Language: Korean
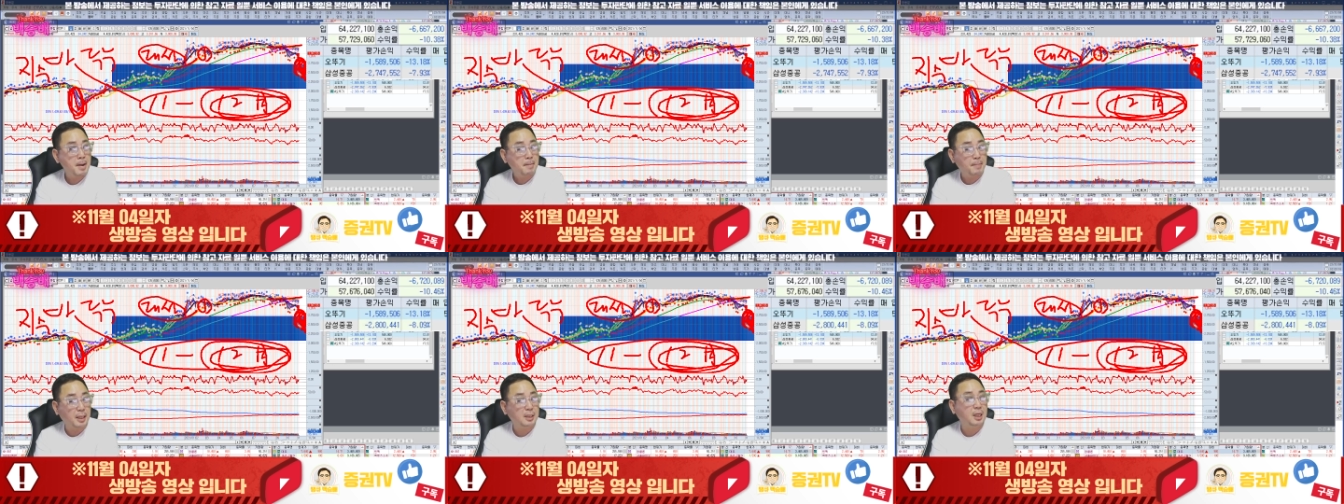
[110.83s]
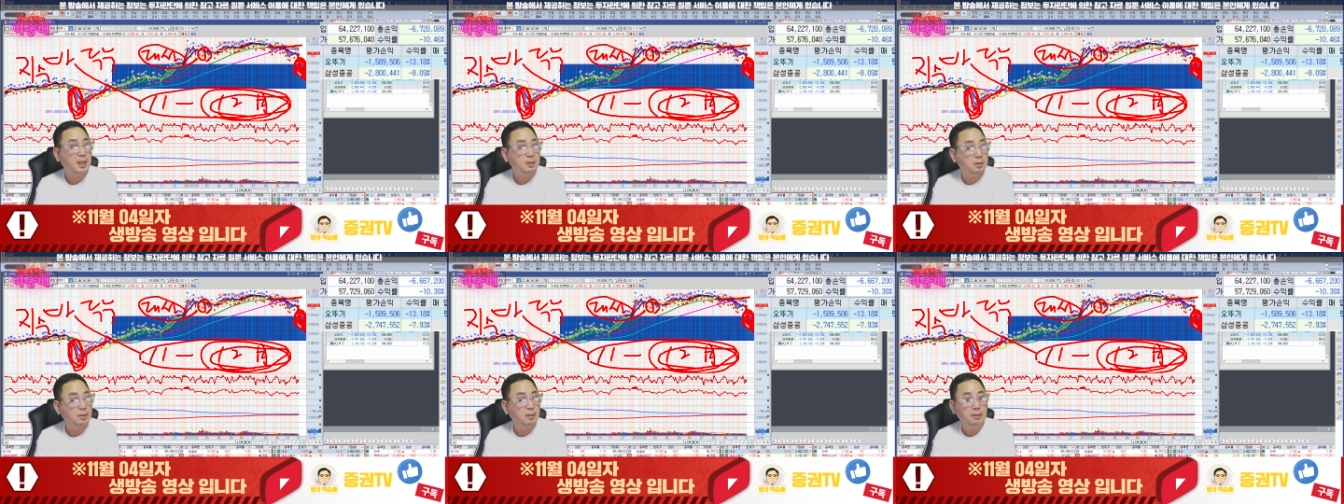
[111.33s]

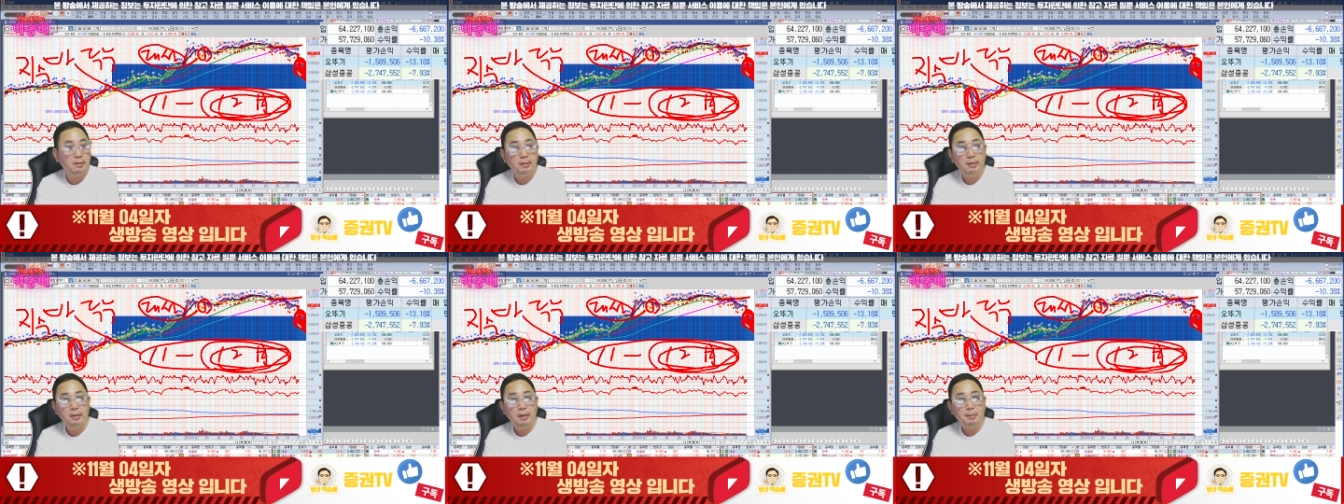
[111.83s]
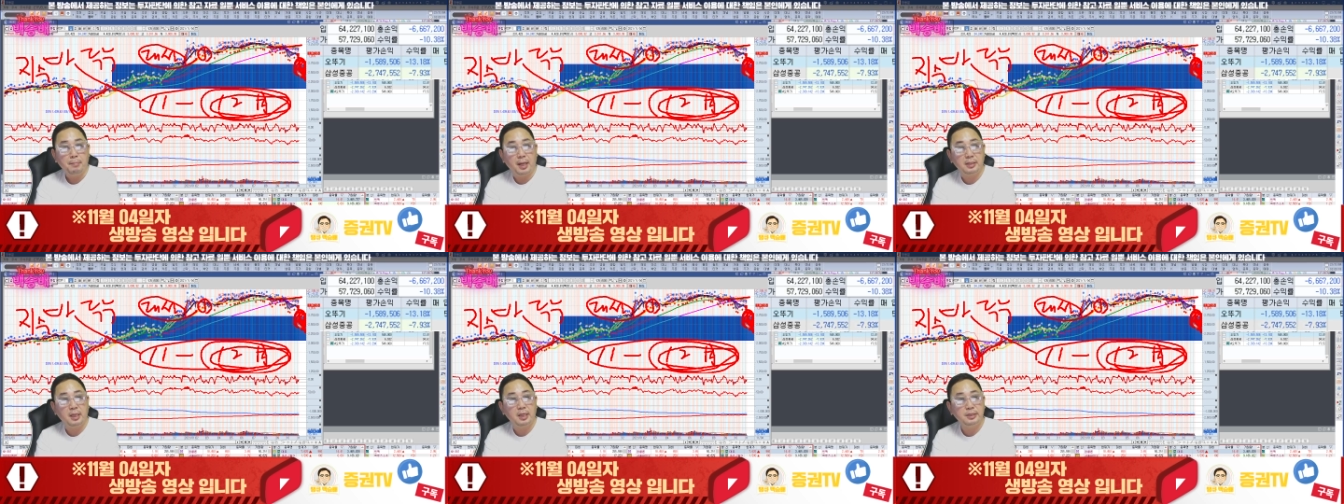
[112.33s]
바닥에서
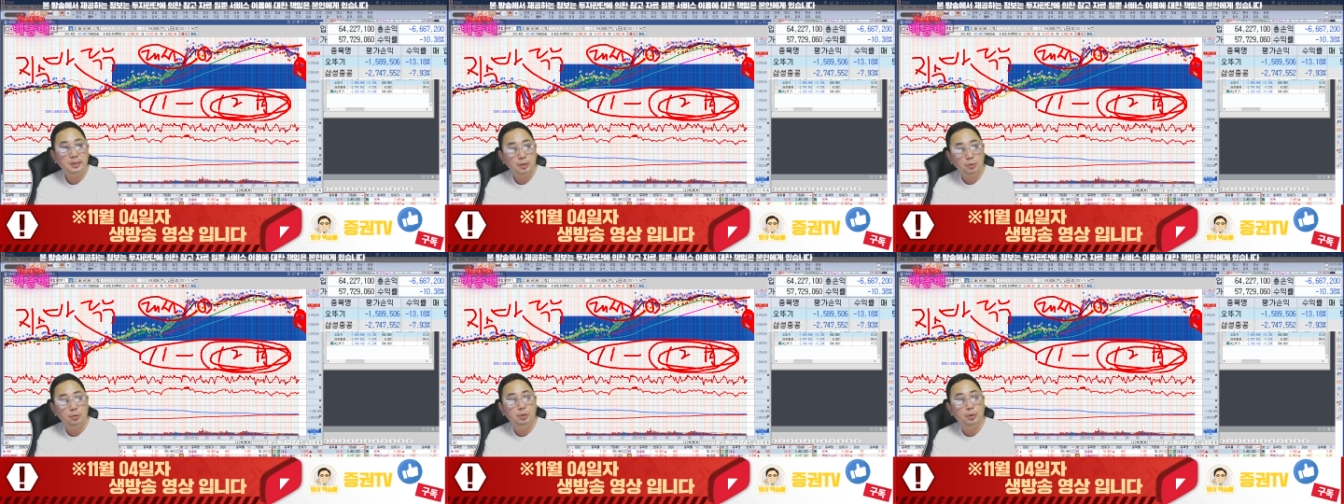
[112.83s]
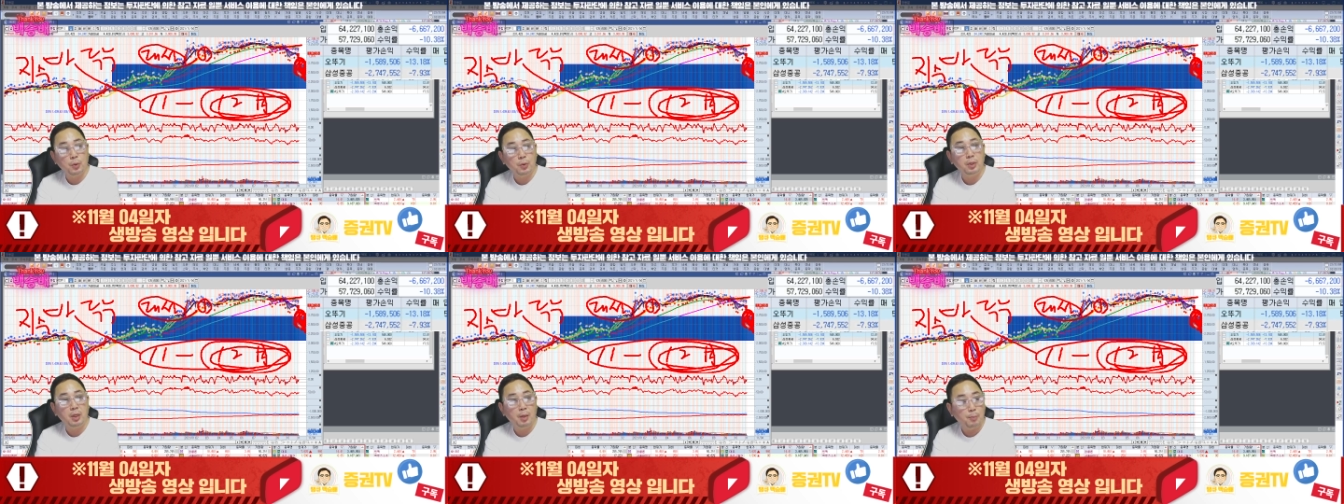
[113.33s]
바닥을 찍고
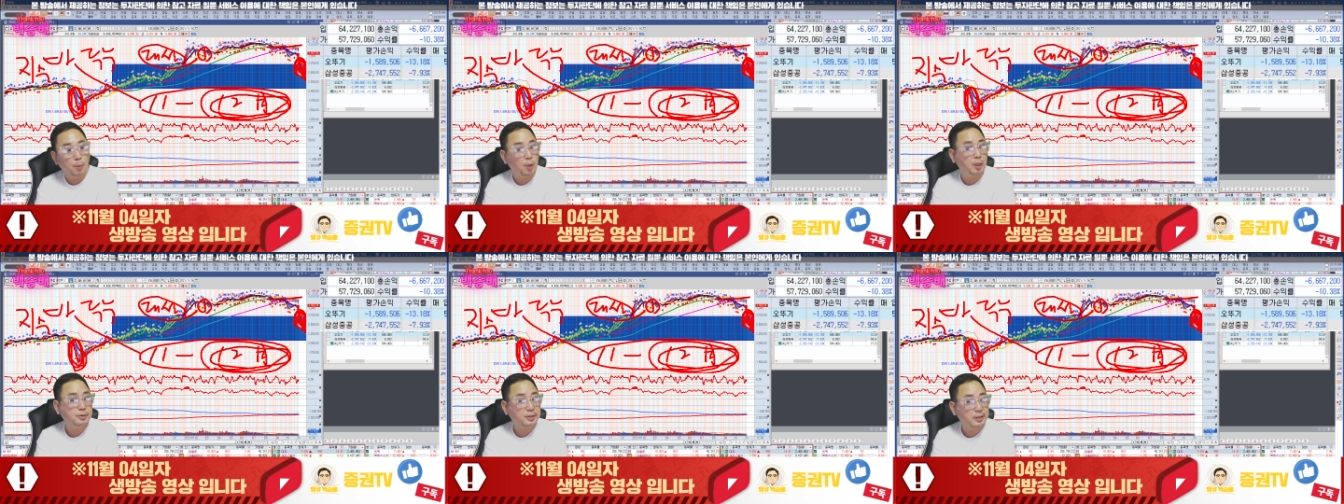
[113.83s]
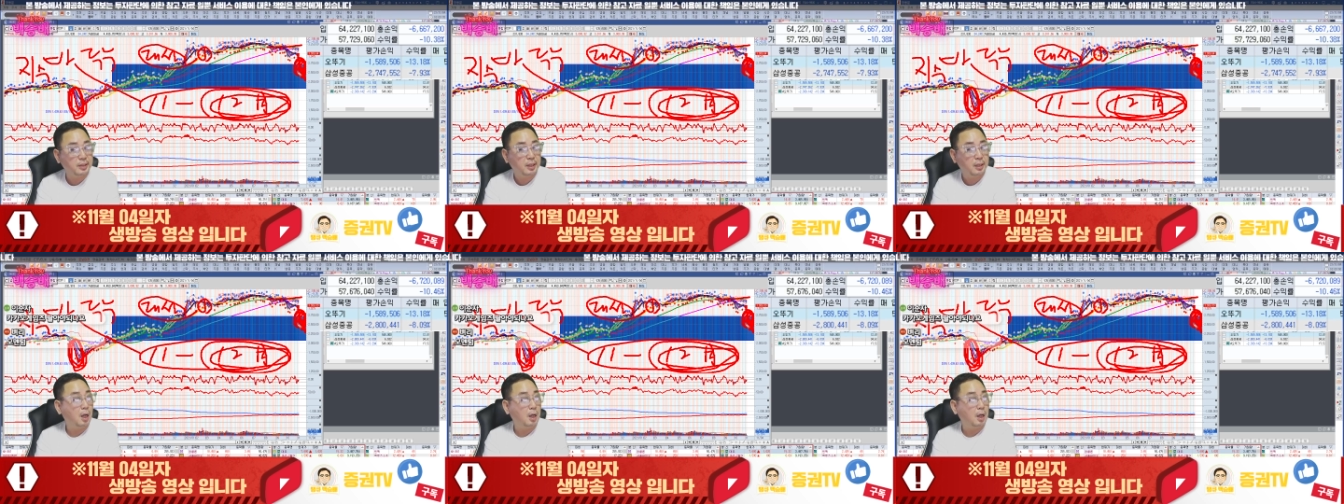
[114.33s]
들어올리려면 뭐가 있어야 돼?